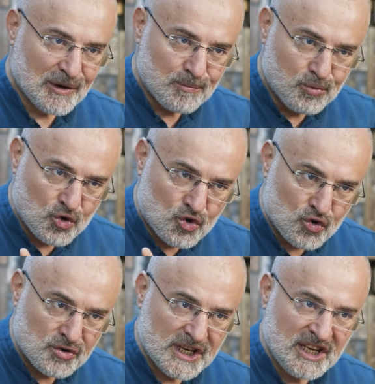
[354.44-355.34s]
Bu
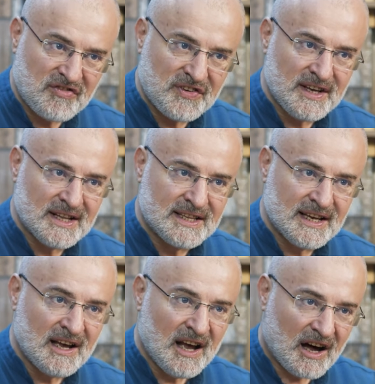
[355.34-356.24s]
cüz'i
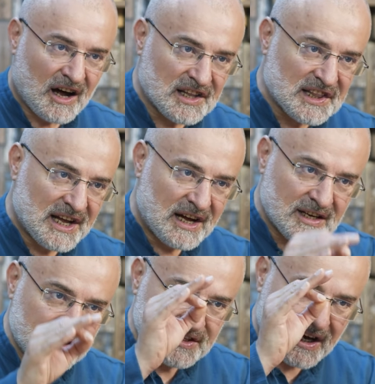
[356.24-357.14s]
fiilde
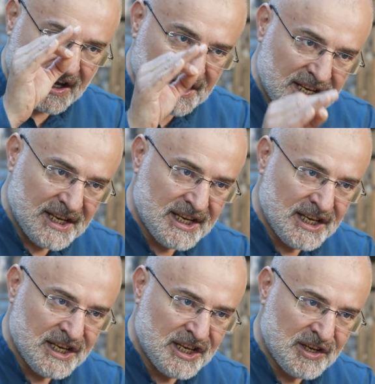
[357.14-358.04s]
Allah'ın
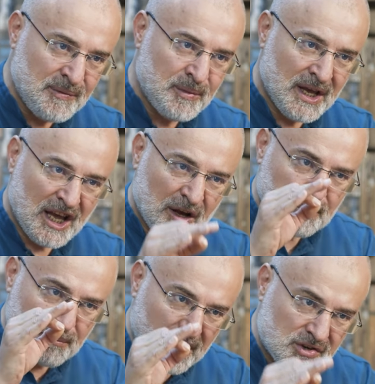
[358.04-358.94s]
alim,
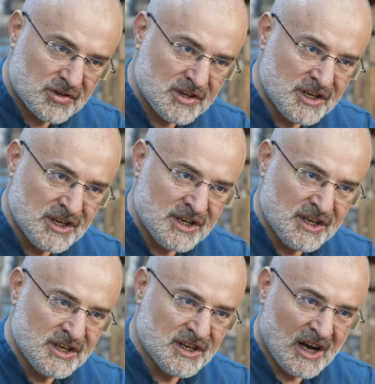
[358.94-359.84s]

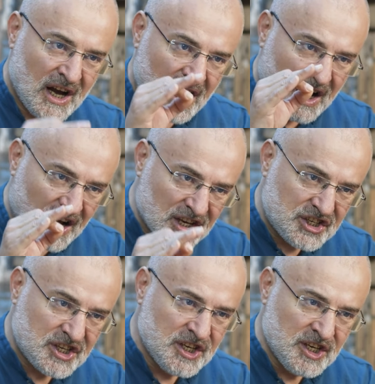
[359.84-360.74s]
basir,
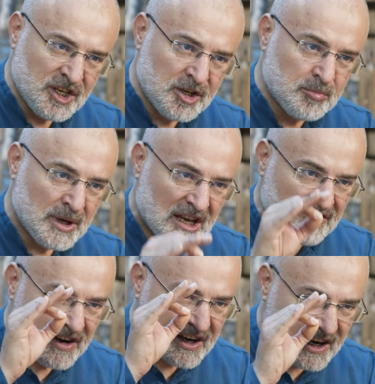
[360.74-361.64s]
hakim
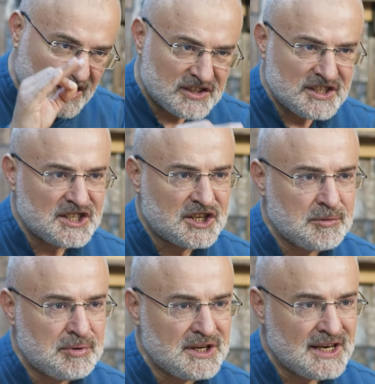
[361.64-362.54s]
ve kadir
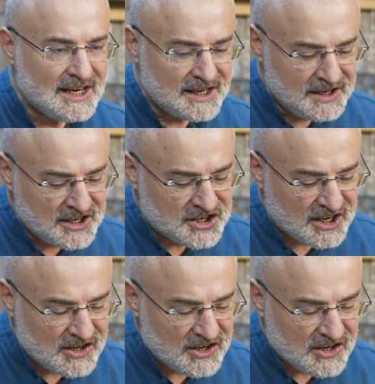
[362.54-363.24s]
gibi nice